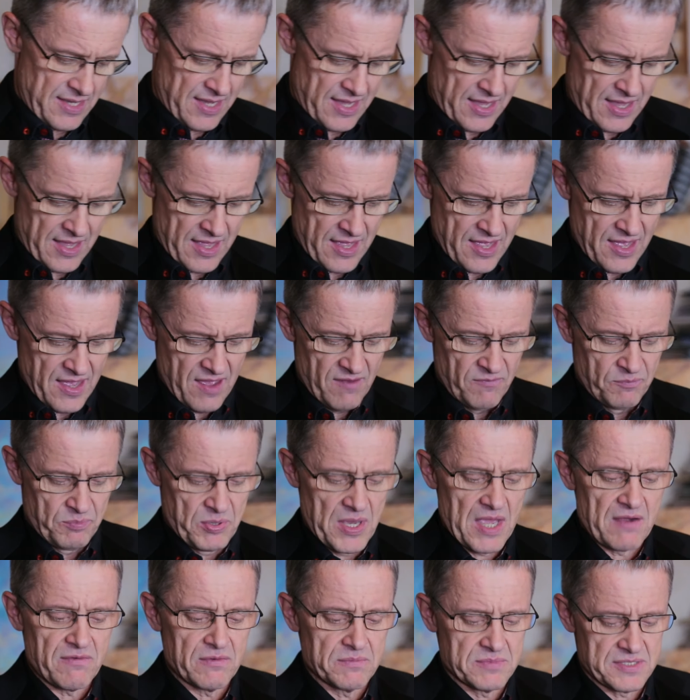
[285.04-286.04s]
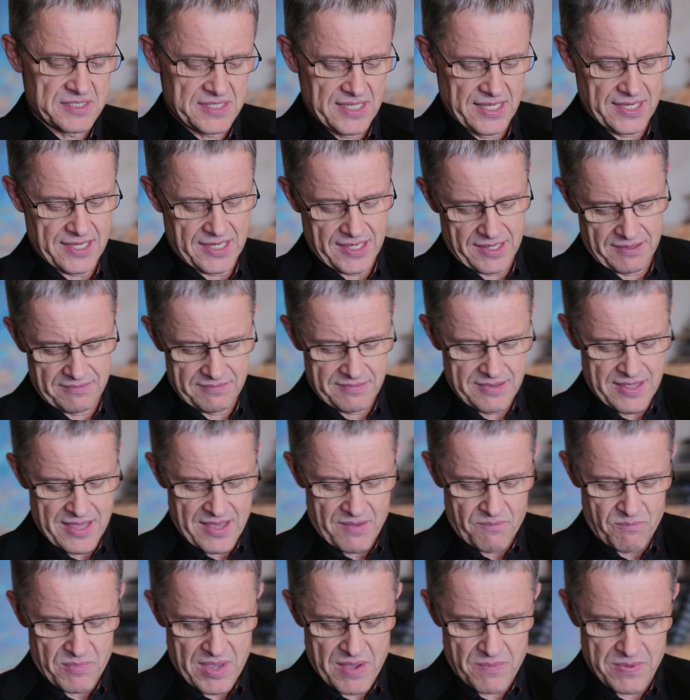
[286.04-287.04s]
в первом стихе.
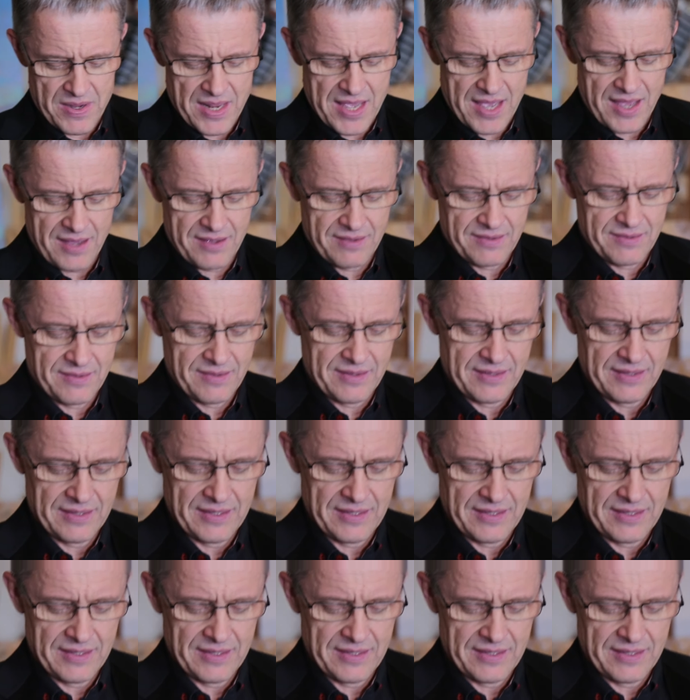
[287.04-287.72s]
Библия,